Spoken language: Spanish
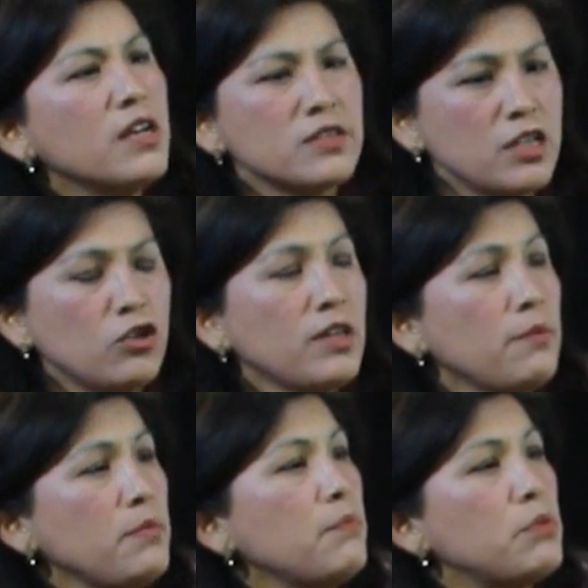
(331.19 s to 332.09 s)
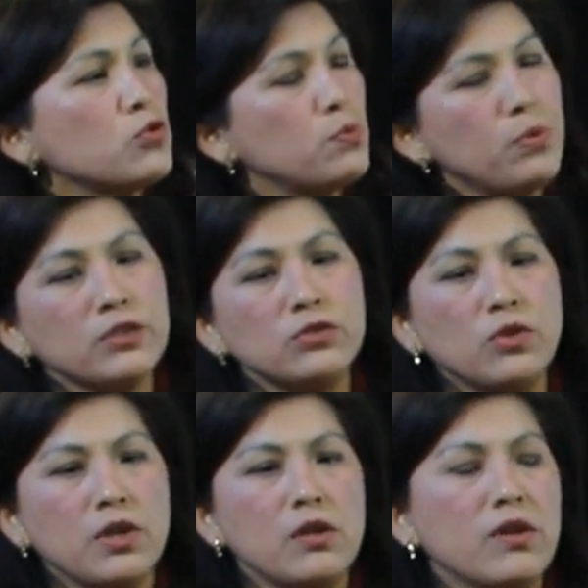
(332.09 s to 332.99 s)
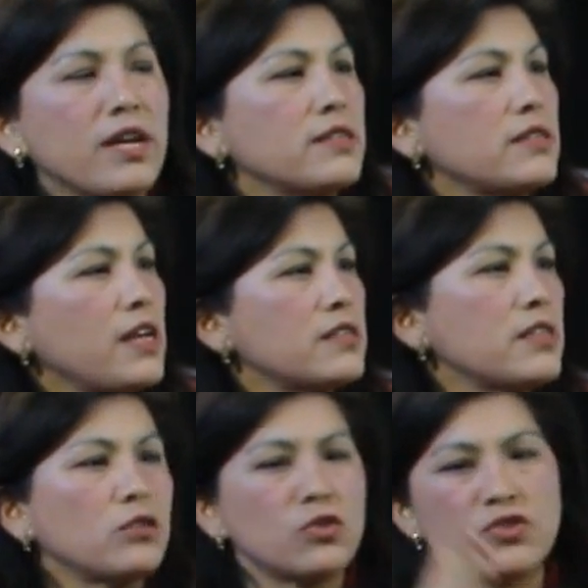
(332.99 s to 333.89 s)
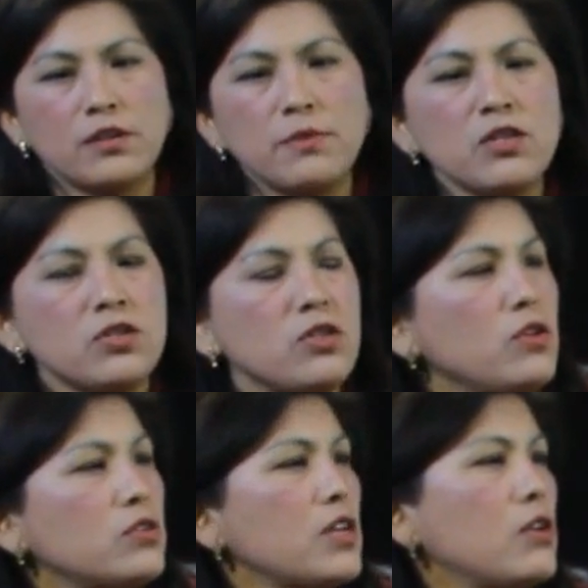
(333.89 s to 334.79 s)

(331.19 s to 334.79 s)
sino también, por supuesto, en lo que es el sector servicios,